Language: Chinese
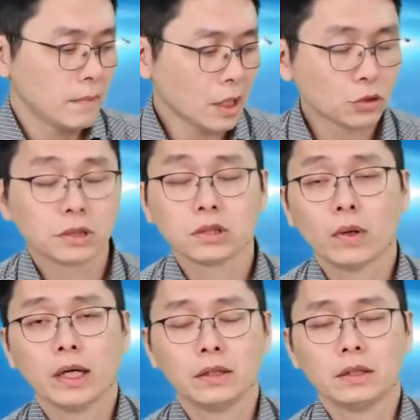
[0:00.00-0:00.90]
那除此之
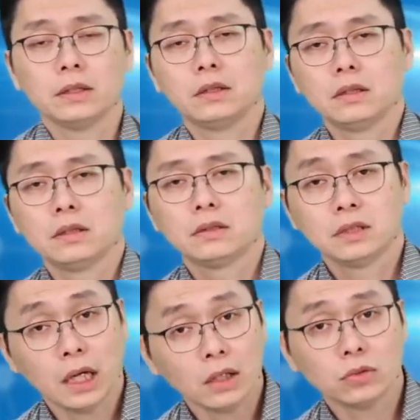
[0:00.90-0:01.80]
外呢，
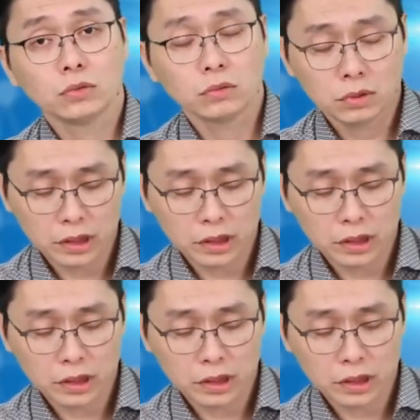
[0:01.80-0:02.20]
资安股